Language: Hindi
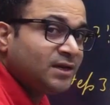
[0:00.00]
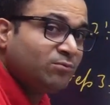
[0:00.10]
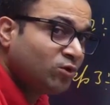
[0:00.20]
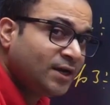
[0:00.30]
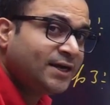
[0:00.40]

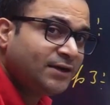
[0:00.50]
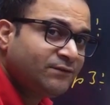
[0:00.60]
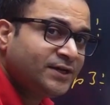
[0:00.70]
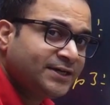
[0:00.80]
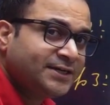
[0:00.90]
बोला ना
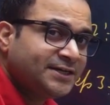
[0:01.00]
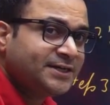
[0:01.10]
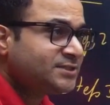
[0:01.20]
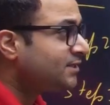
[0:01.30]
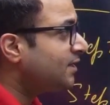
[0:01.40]
डेफिनेट
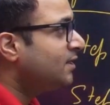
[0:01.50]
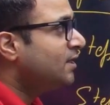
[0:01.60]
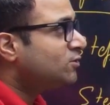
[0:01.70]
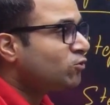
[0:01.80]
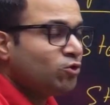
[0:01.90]
इंटीग्रेशन है
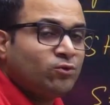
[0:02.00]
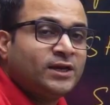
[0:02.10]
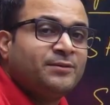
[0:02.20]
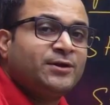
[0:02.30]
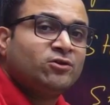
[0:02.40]
तो लोअर
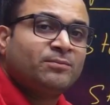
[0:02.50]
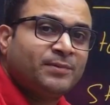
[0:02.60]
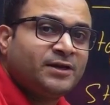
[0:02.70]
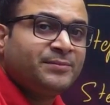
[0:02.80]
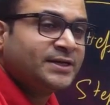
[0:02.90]
लिमिट और अपर
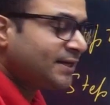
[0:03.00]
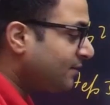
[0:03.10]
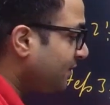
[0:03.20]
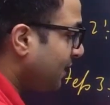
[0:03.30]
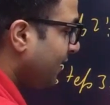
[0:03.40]
लिमिट कैसे
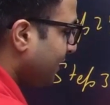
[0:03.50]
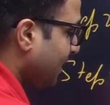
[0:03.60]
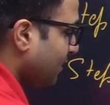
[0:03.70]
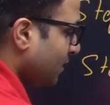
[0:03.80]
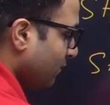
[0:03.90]
निकालेंगे
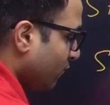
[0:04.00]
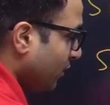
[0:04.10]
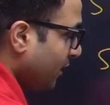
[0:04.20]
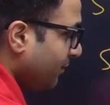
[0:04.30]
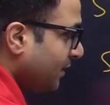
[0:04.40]
फुल
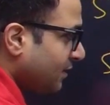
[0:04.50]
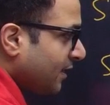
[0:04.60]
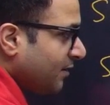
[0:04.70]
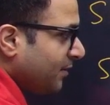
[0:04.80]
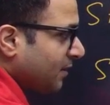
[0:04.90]
लिमिट्स के
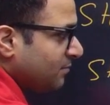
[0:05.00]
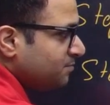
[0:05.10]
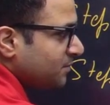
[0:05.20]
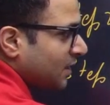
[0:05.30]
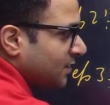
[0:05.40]
लिए बेटा
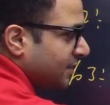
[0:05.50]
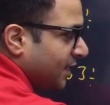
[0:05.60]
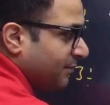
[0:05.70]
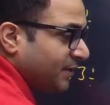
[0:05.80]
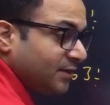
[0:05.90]
ये
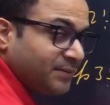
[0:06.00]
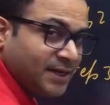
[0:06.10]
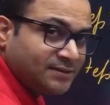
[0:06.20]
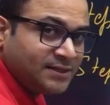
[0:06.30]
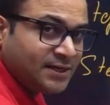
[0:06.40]
लिमिट
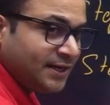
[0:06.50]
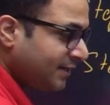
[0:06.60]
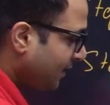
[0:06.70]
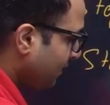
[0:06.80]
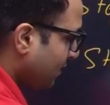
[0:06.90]
कैसे
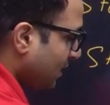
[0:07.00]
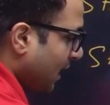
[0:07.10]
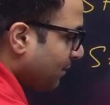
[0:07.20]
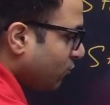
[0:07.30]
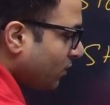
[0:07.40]
निकालेंगे
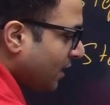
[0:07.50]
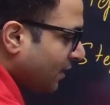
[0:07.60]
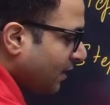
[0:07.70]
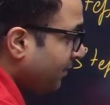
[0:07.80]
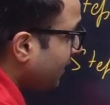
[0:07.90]
आपको क्या
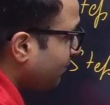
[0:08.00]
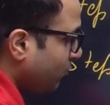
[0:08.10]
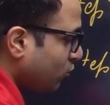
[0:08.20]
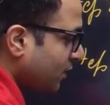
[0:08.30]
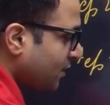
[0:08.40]
करना है बेटा
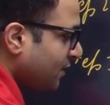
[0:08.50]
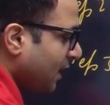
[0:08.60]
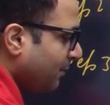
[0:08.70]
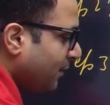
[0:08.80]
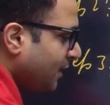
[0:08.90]
पुट कर दिया
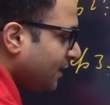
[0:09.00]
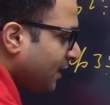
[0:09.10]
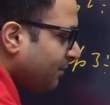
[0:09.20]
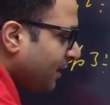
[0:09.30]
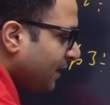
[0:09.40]
आपने के
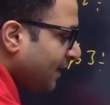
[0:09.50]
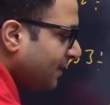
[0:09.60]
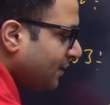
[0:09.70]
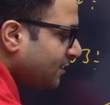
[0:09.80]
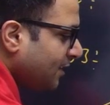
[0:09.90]
बाई एन
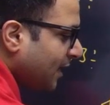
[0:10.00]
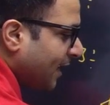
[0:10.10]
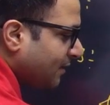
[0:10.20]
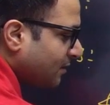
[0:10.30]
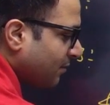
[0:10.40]
रख दिया ना
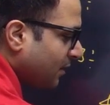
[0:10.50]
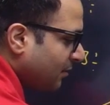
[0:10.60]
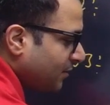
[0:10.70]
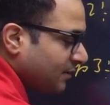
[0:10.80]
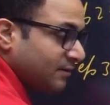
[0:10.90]
एक्स के
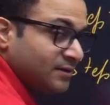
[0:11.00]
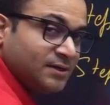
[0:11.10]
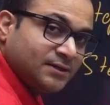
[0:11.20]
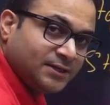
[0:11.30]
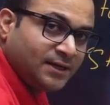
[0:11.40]
बराबर
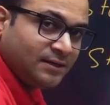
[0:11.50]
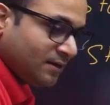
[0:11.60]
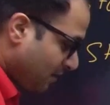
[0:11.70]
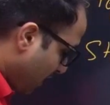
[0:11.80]
डन अब